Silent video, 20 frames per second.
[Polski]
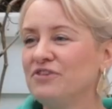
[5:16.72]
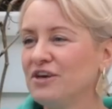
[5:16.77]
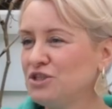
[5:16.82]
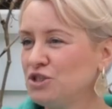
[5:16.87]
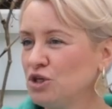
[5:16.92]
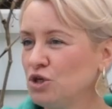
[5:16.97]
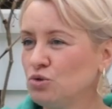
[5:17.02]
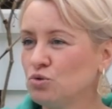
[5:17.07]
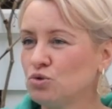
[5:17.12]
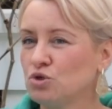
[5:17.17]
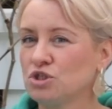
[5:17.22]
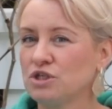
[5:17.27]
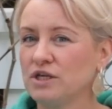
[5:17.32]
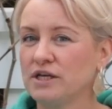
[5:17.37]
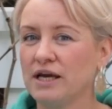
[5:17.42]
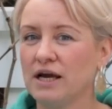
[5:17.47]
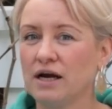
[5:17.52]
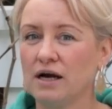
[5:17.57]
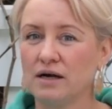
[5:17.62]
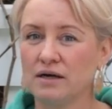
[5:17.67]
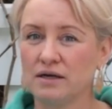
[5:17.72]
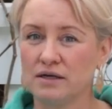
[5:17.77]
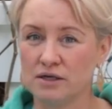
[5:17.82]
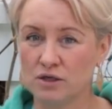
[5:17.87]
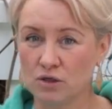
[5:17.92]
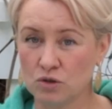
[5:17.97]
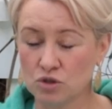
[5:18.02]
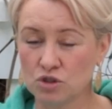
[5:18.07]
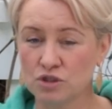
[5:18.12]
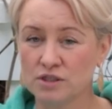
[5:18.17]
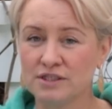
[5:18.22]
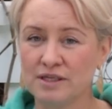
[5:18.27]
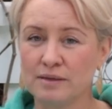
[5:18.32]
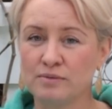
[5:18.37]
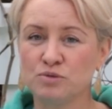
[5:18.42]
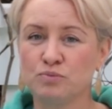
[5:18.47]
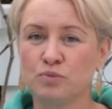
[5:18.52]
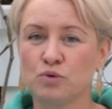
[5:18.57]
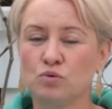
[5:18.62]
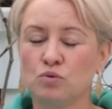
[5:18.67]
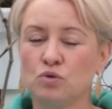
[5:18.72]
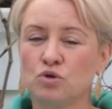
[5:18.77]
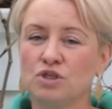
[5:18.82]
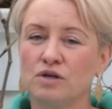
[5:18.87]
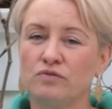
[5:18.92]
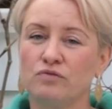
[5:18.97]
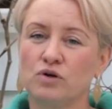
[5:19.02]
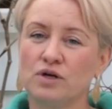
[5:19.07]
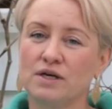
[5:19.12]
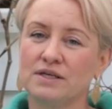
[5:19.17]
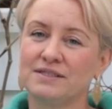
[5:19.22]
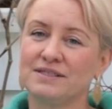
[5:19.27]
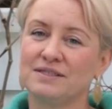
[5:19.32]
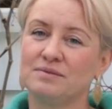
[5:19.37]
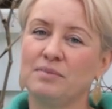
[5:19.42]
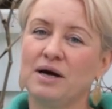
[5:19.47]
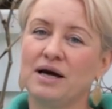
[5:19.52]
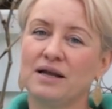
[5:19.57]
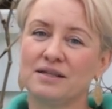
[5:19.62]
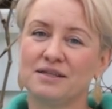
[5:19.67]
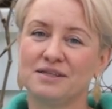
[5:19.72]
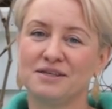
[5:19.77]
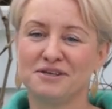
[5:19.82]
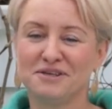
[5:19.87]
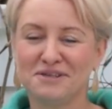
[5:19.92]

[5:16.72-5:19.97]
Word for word: Wiecie już, że ja e, korzystam z podłoża Woka Smart,